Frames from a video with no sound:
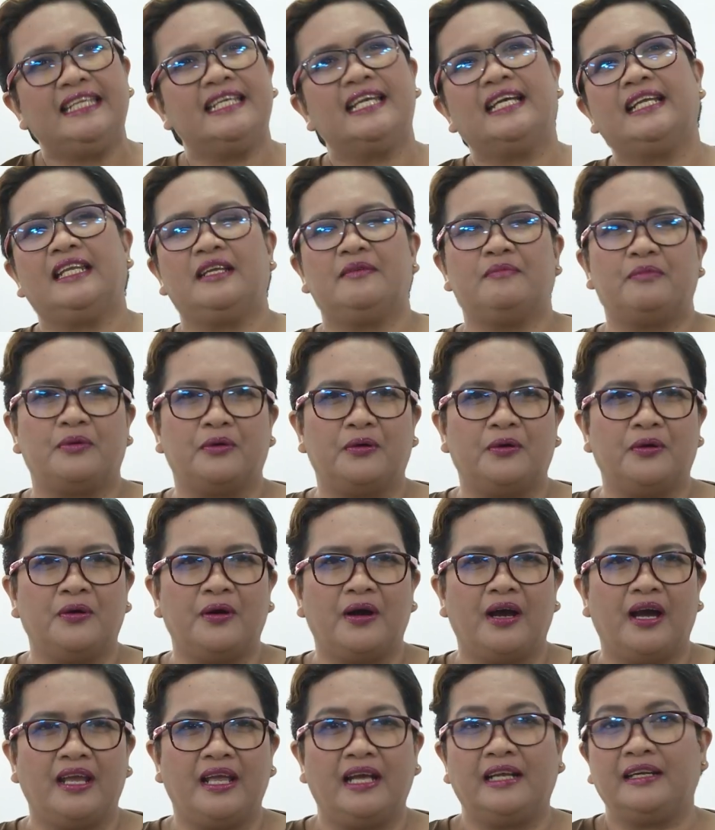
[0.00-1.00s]
niyang libro
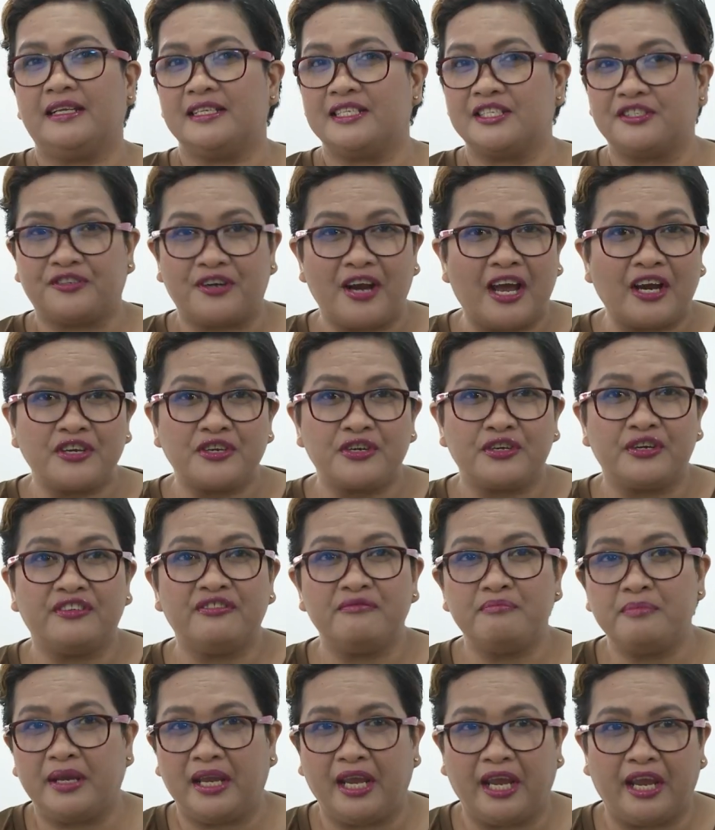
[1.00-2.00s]
ay ang The Structure of
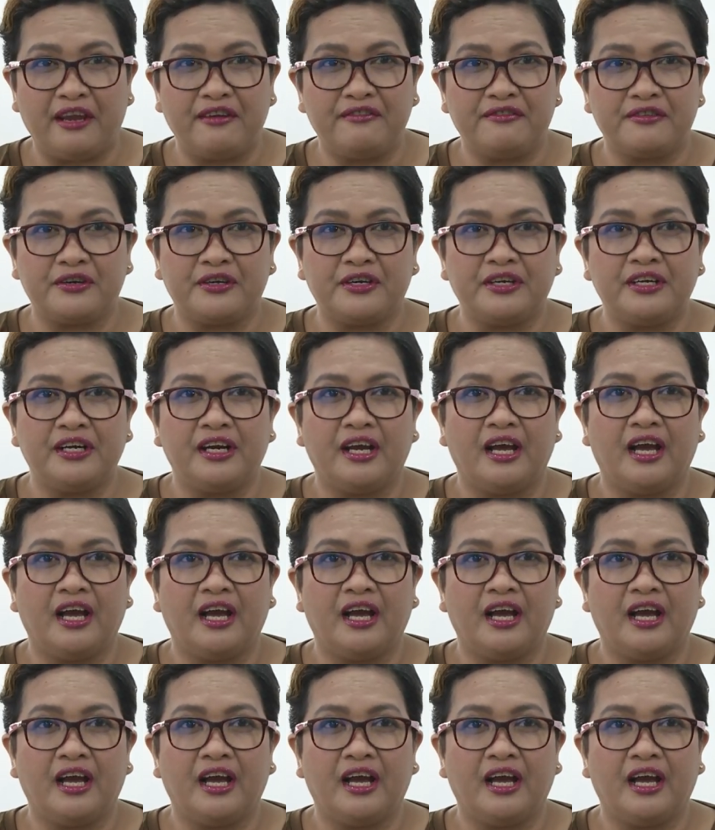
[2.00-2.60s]
Behavior